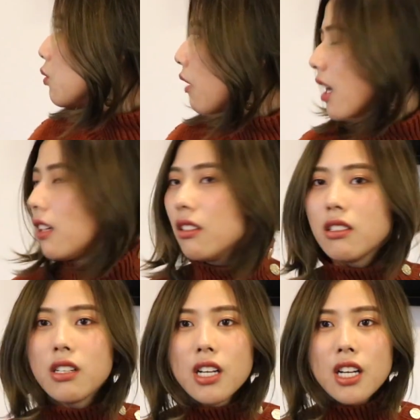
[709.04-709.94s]
走开。
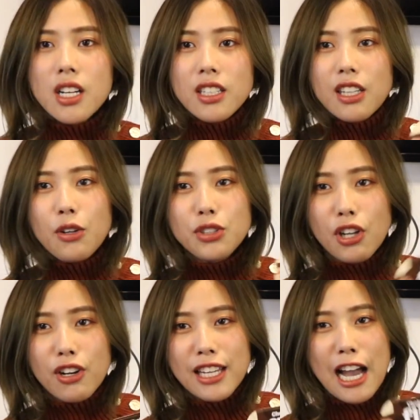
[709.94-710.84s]
然后
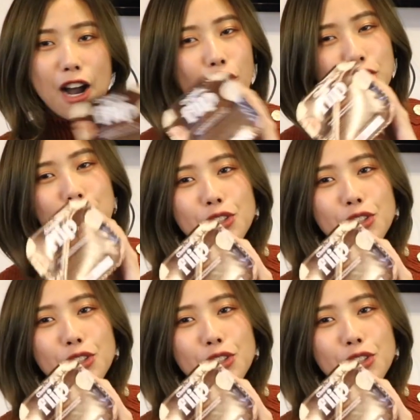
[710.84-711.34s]
巧克力还号称